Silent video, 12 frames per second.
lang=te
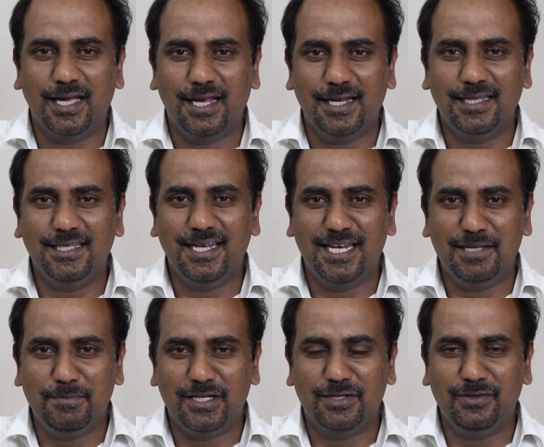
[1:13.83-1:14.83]
అనేది నేను
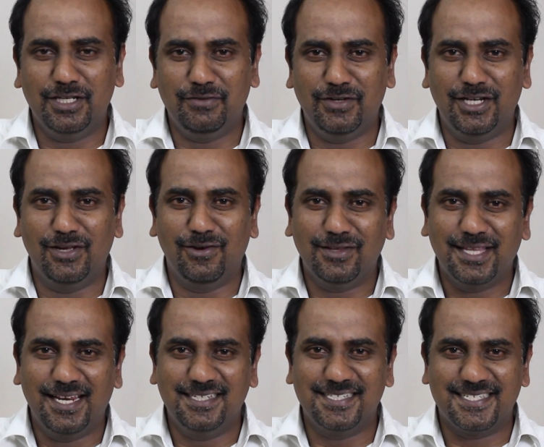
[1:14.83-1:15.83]
మీకు ఈ వీడియోలో
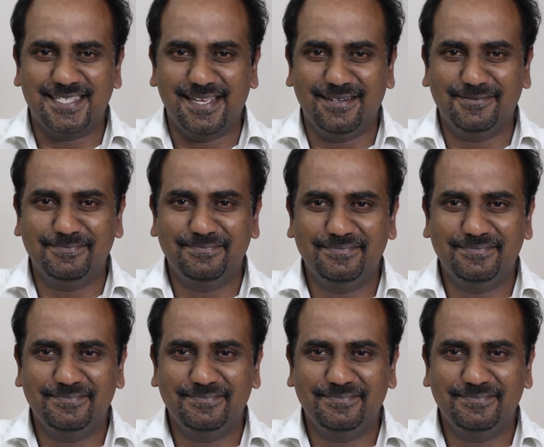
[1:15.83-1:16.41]
తెలియజేస్తాను